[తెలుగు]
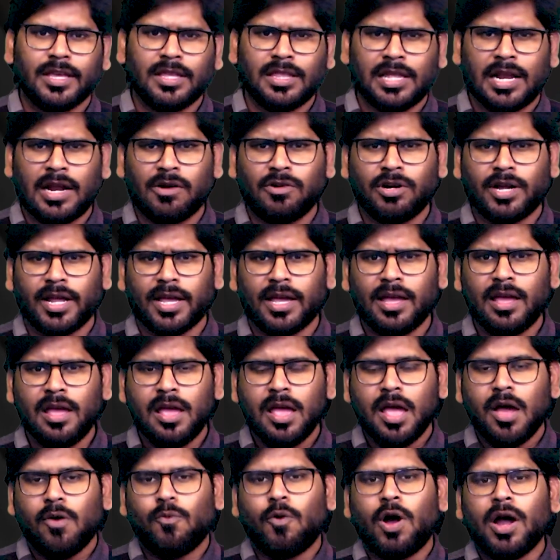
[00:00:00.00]
ఇదిలా ఉంటే
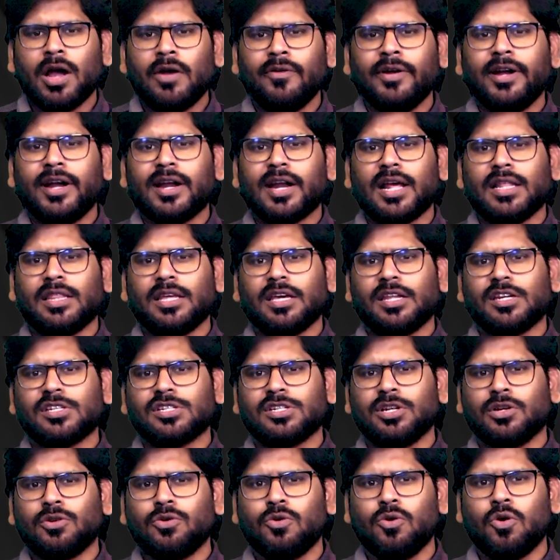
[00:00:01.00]
వంగవీడి
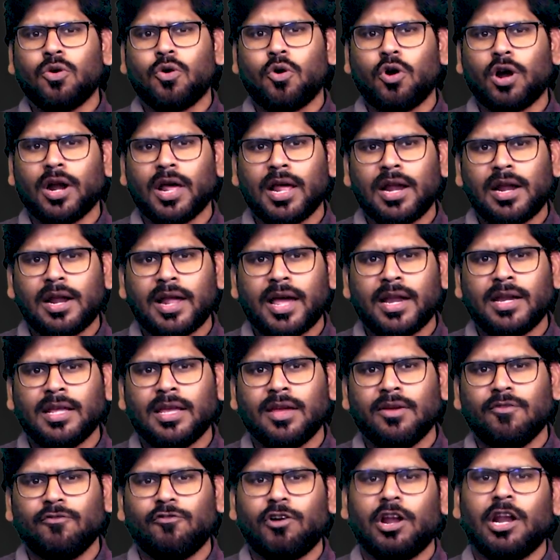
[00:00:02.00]
రాధాకృష్ణకు కొడాలి నాని
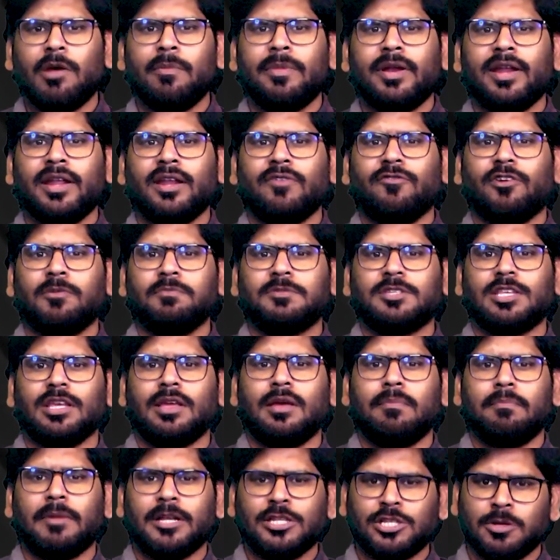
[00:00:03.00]
వలభనేని వంశీ
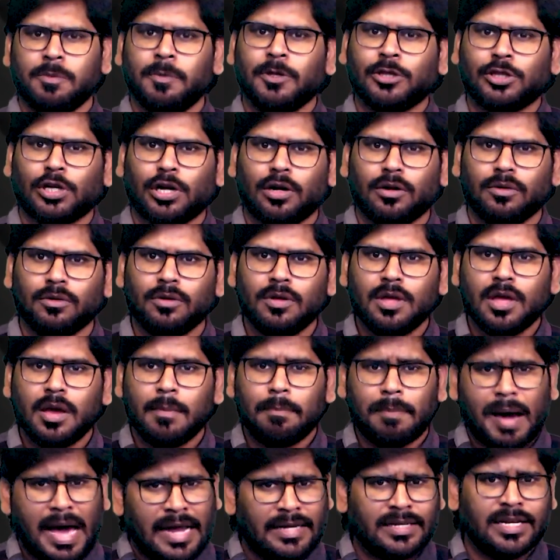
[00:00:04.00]
మంచి మిత్రులు
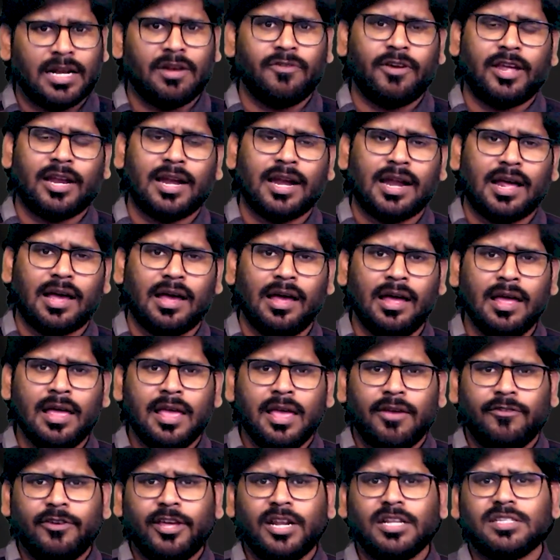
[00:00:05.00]
పార్టీలు వేరైనా
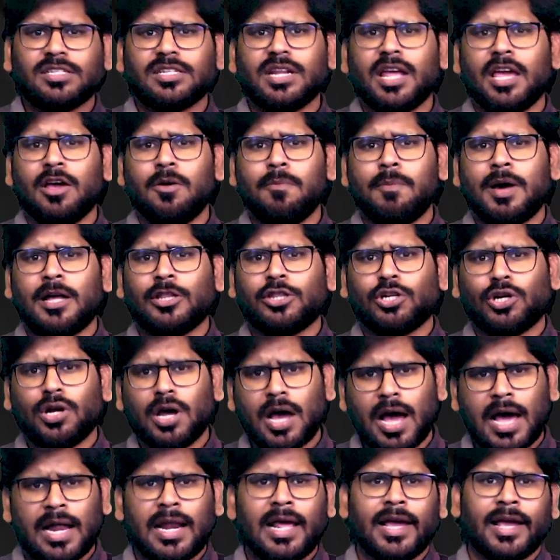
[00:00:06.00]
వీరి స్నేహం మాత్రం
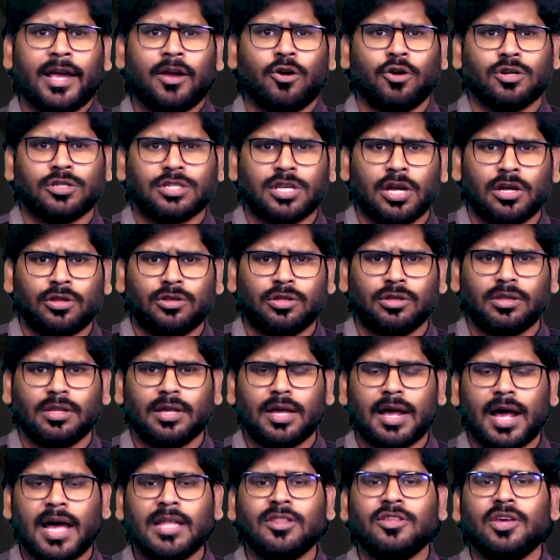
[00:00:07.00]
అలాగే కొనసాగుతుంది
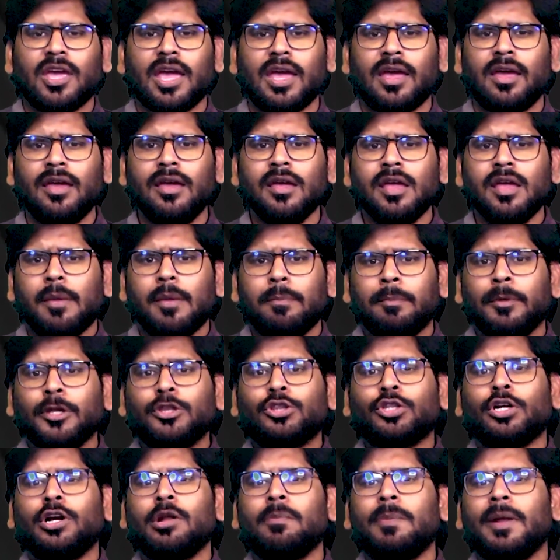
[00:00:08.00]
అందుకే
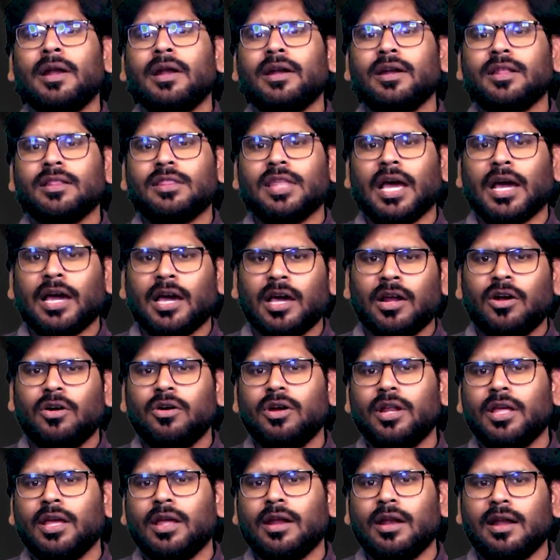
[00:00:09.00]
మిత్రుడి పెళ్లిని
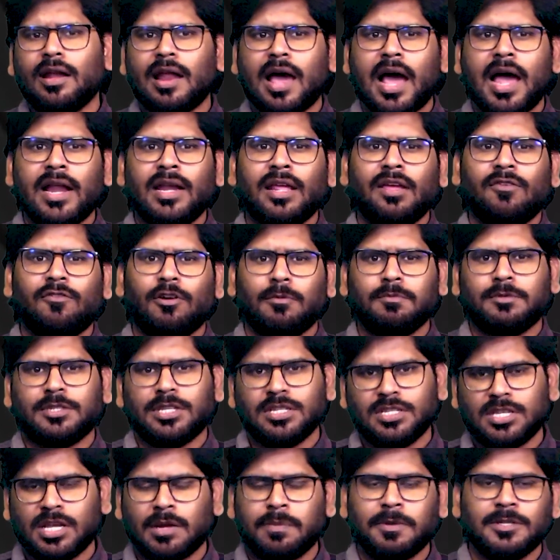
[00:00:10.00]
దగ్గరుండి నాని వంశీ
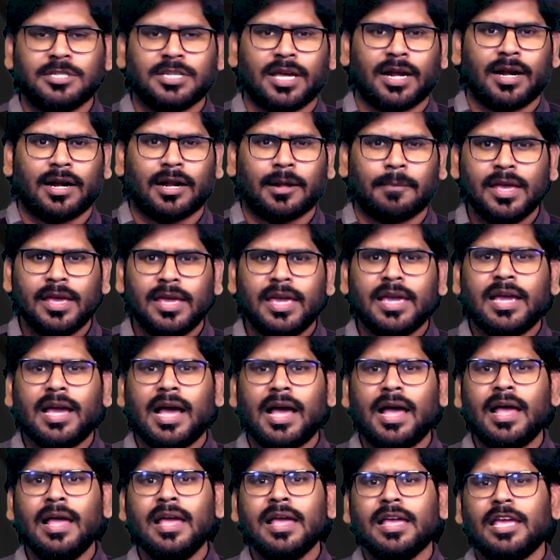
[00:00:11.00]
జరిపించారట ఇక
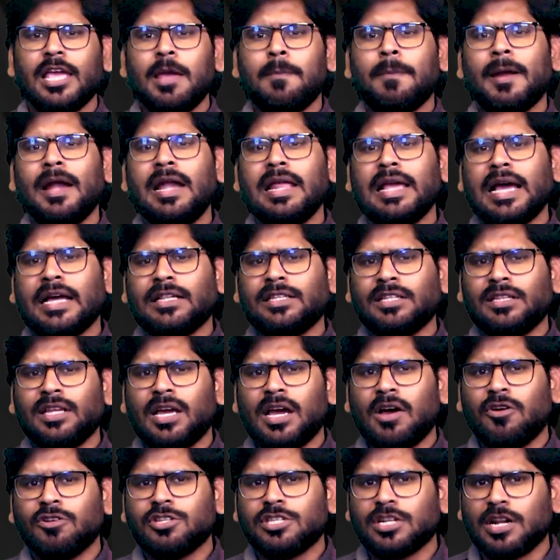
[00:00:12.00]
ఈ పెళ్లికి
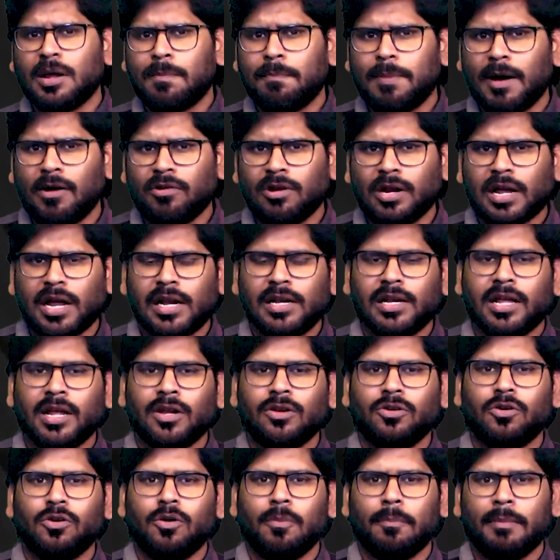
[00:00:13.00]
అతిథిగా వచ్చిన పవన్
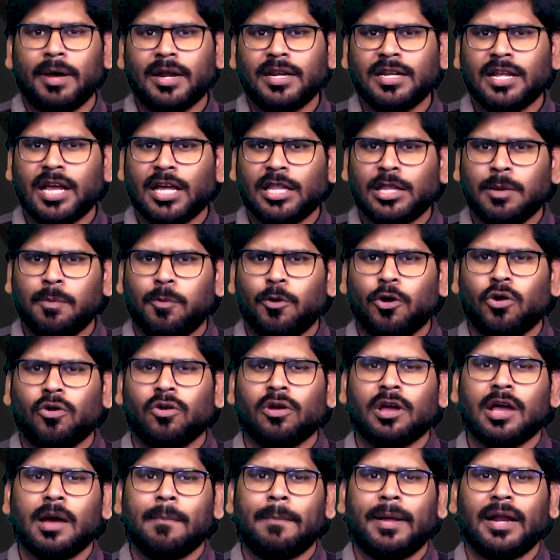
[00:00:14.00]
కళ్యాణ్ను
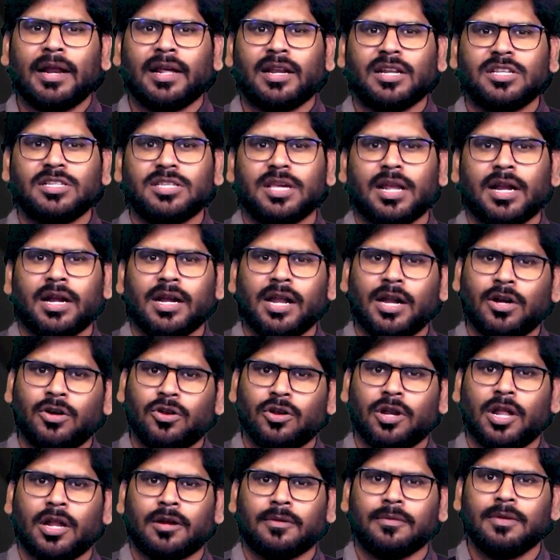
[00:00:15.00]
మర్యాదపూర్వకంగా పలకరించారని
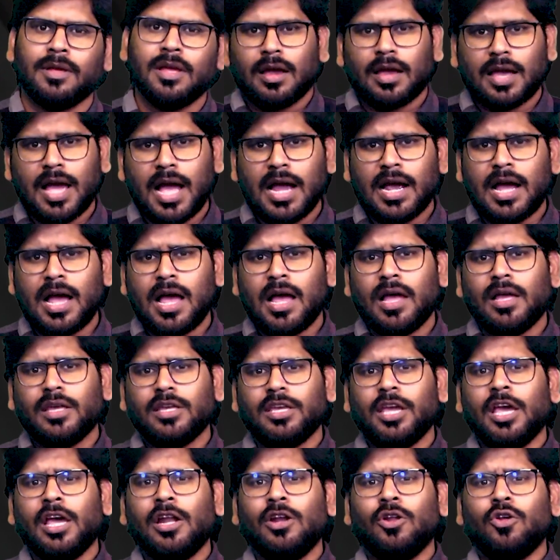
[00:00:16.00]
అంటున్నారు కాగా
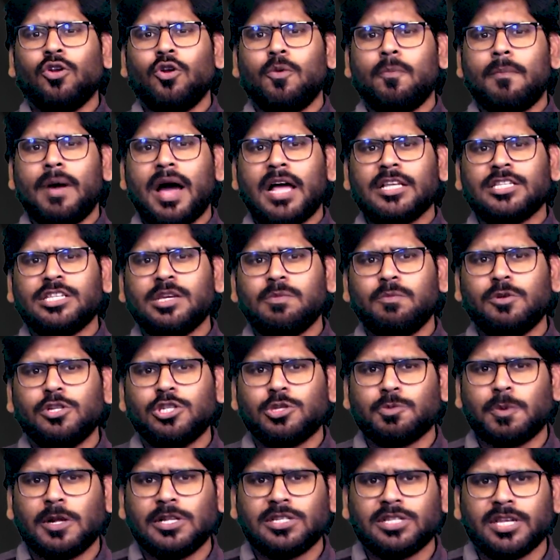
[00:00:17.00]
ఏలూరు మాజీ
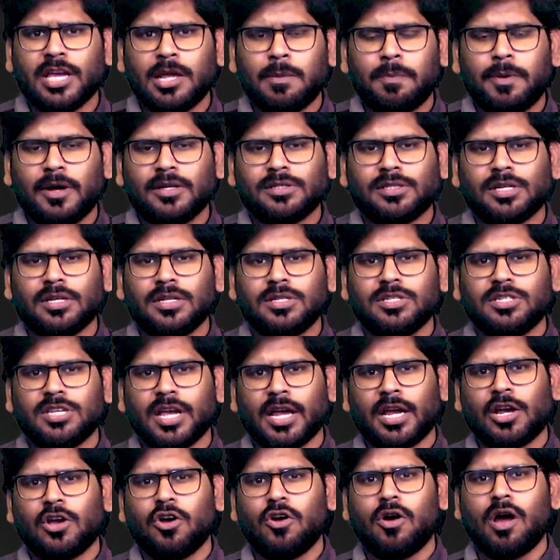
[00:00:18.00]
మున్సిపల్ చైర్పర్సన్
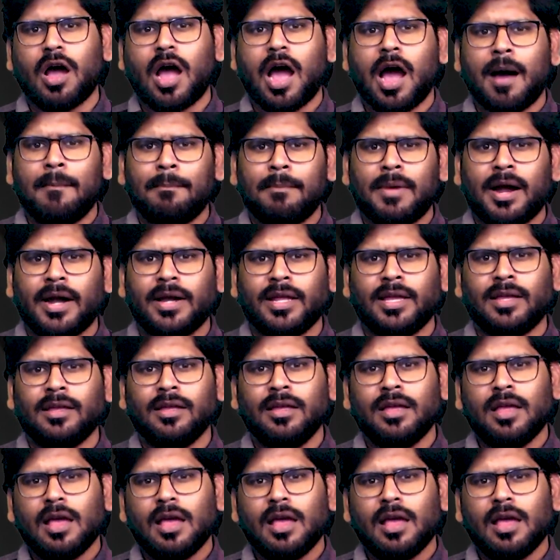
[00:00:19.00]
జక్కో అమ్మాని